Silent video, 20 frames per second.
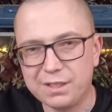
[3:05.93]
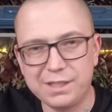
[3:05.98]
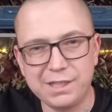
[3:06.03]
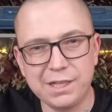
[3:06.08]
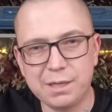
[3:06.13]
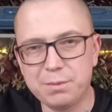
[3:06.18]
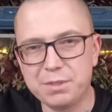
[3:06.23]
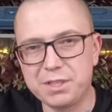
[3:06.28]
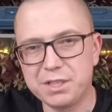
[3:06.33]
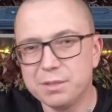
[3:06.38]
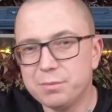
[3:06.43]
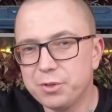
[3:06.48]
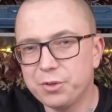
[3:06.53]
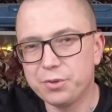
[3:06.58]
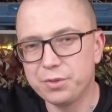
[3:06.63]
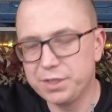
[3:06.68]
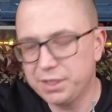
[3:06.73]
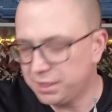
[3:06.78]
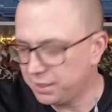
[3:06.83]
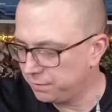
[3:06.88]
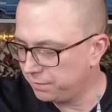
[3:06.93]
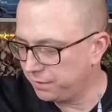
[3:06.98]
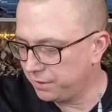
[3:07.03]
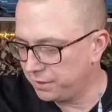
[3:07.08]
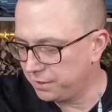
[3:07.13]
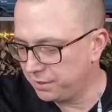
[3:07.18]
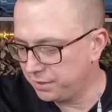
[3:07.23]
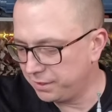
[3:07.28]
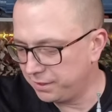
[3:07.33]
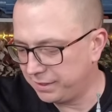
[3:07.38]
Die habe ich immer noch nicht,
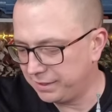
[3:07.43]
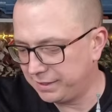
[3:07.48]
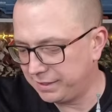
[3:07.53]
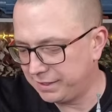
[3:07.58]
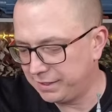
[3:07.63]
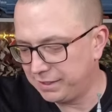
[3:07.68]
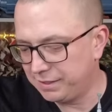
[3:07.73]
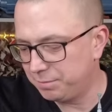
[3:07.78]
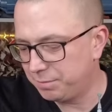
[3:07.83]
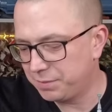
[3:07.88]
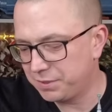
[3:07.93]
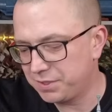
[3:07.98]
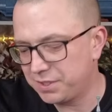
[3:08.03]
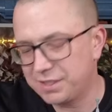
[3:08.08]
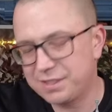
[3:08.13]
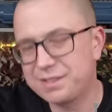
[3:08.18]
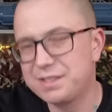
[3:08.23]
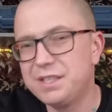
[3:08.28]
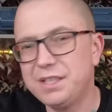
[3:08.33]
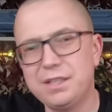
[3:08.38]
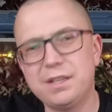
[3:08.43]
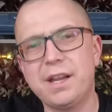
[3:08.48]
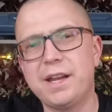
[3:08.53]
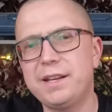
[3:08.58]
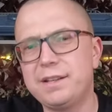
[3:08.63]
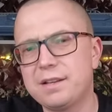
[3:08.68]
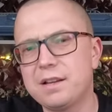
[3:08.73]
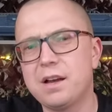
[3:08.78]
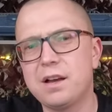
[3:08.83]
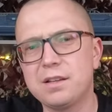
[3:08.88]
weil die bis jetzt nie einen
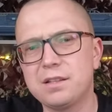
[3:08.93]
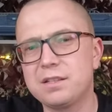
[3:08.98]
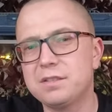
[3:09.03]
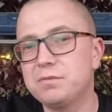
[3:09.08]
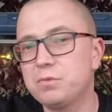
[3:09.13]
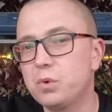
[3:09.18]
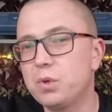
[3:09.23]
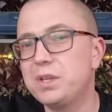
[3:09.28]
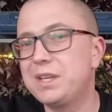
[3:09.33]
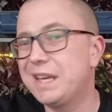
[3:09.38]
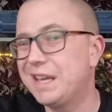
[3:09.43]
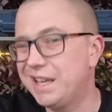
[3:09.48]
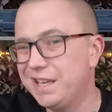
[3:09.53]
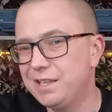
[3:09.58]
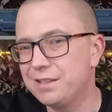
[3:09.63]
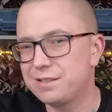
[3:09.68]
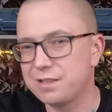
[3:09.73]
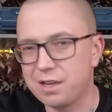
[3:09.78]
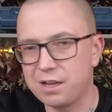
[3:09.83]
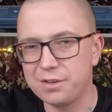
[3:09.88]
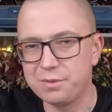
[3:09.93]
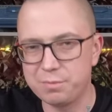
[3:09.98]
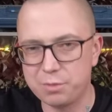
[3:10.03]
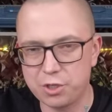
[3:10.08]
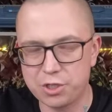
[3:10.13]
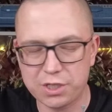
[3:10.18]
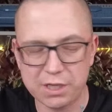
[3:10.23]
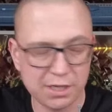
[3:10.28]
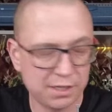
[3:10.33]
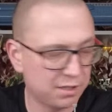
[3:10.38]
Händler hatte, wo ich eh Sachen
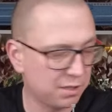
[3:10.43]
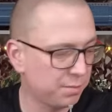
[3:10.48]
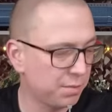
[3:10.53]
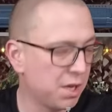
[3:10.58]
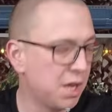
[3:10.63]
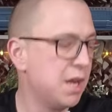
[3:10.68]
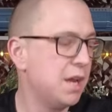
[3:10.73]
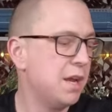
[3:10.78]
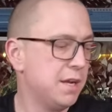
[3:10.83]
bestellt habe.